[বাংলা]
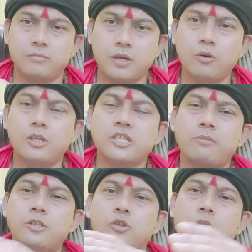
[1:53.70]
তাহলে
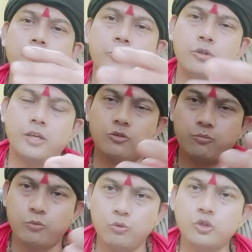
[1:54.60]
স্বামীর জন্য আপনি যদি
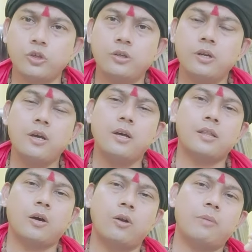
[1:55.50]
একজন পুরুষ হন
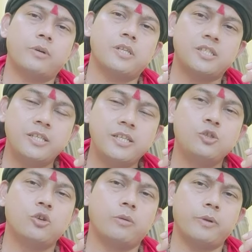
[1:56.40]
তাহলে আপনার
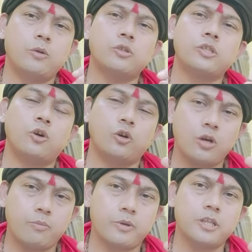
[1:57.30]
স্ত্রীর জন্য আপনি করছেন
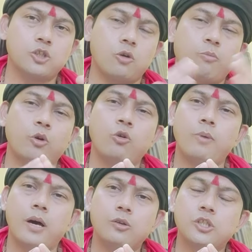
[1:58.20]
হয়তো আপনাদের সম্পর্ক
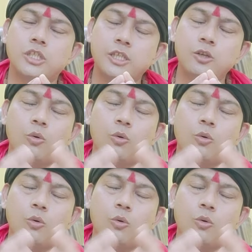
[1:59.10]
ভালো ছিল